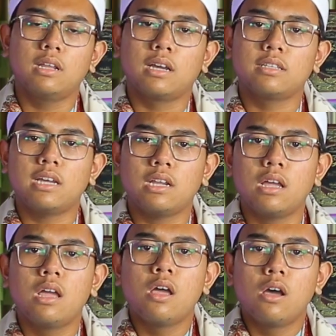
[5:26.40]
Dengan
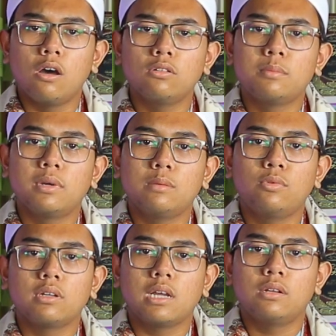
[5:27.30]
cara Allah
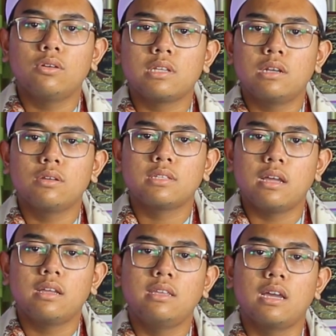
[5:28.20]
meleburkan
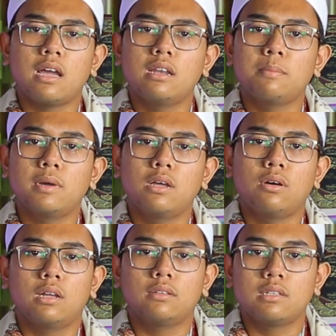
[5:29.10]
dosa-dosa yang ada pada
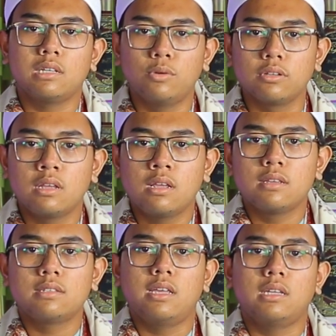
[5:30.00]
orang tersebut,
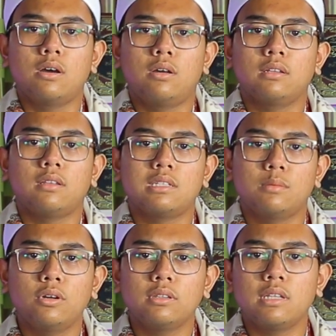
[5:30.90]
sehingga orang
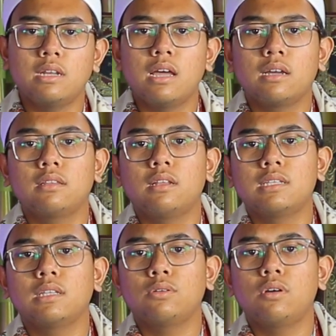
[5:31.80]
tersebut tidak akan
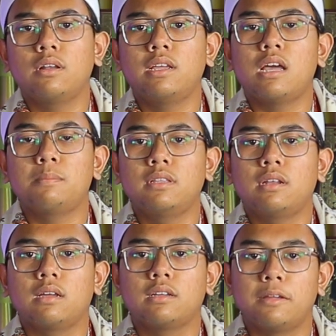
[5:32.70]
tersentuh oleh api
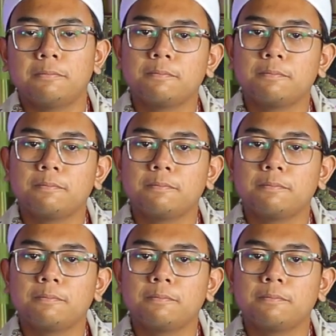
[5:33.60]
neraka.